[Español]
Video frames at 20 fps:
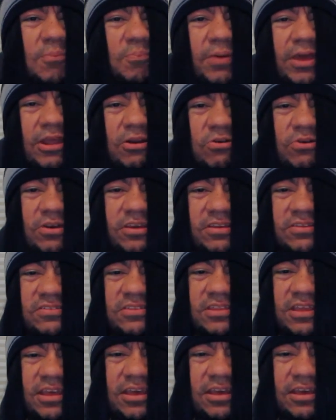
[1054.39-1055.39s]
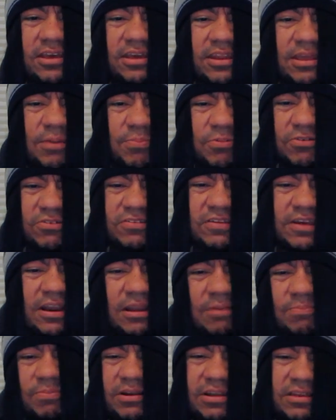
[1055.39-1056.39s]
Pero este, quería
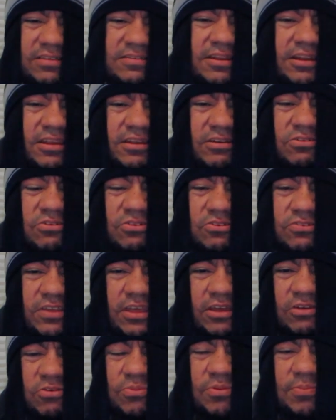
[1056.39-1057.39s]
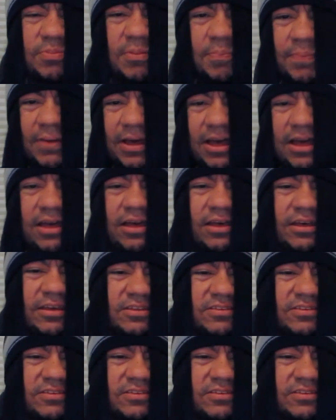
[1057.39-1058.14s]
aprovecharla para salir, no sé, con mi papá.